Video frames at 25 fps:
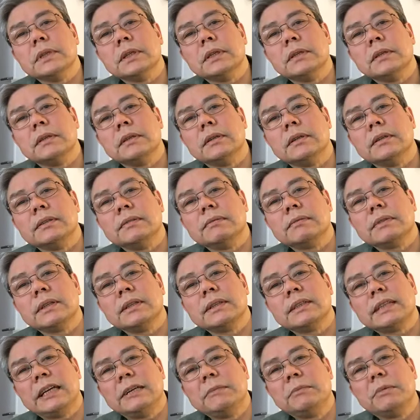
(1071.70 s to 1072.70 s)
Ờ, chúng ta
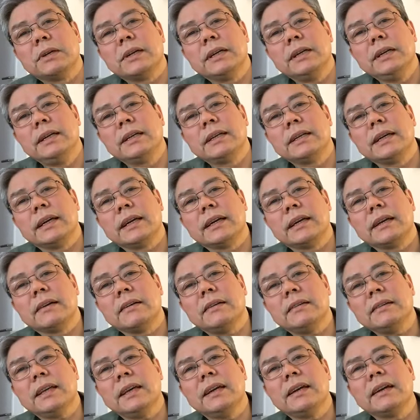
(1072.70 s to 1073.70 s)
chạy một cái hình ảnh
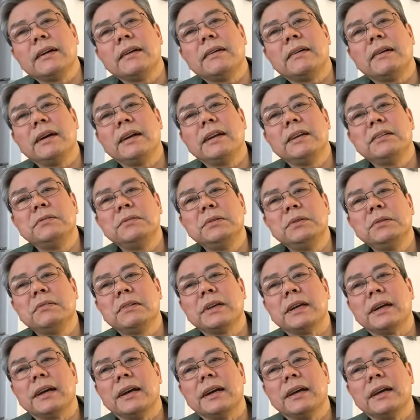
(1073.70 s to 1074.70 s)
có thể gọi là vui
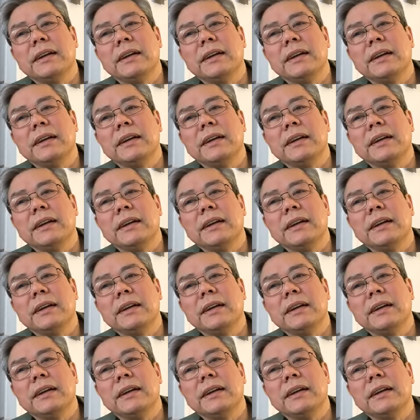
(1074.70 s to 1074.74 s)
vẻ.